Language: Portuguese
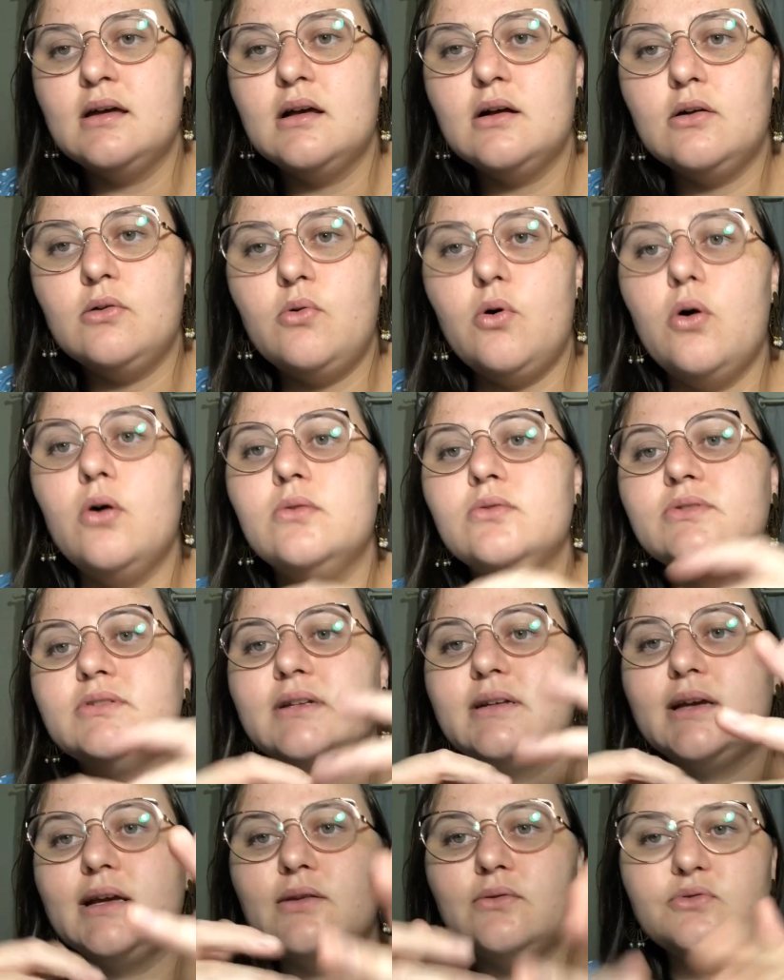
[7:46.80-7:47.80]
consta
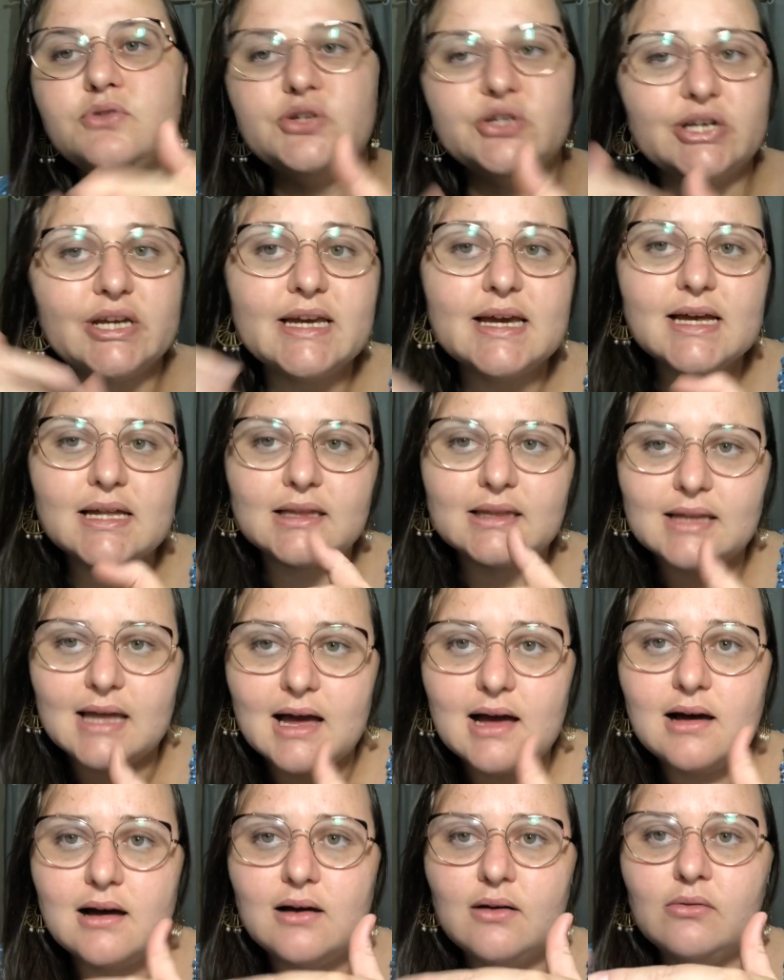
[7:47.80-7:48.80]
que no dia
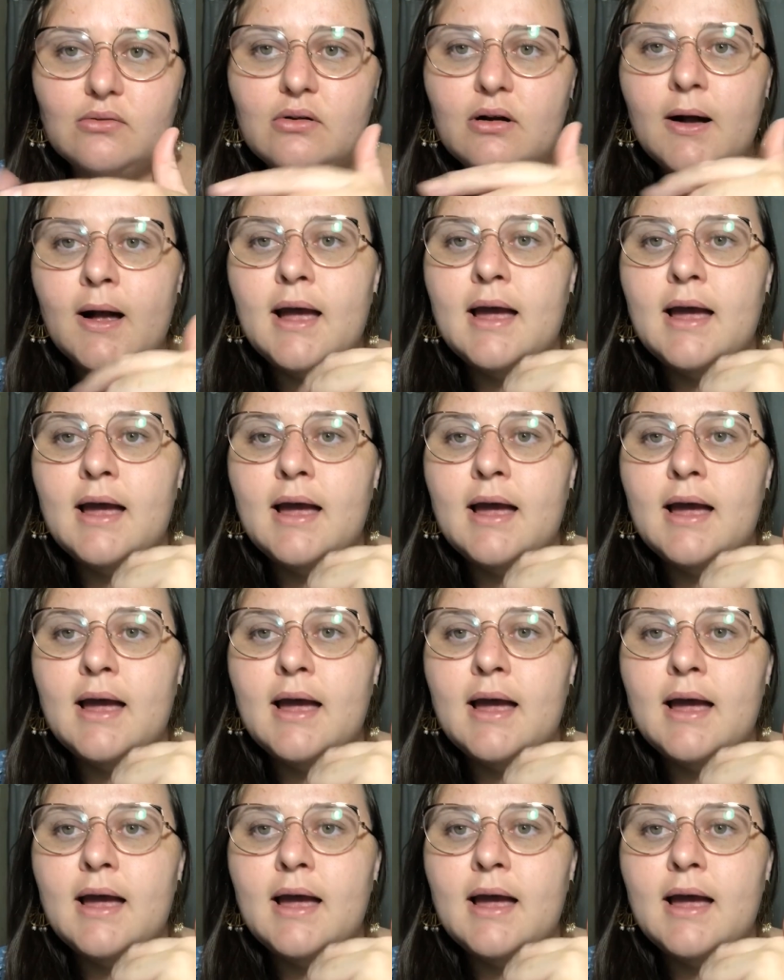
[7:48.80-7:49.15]
tal,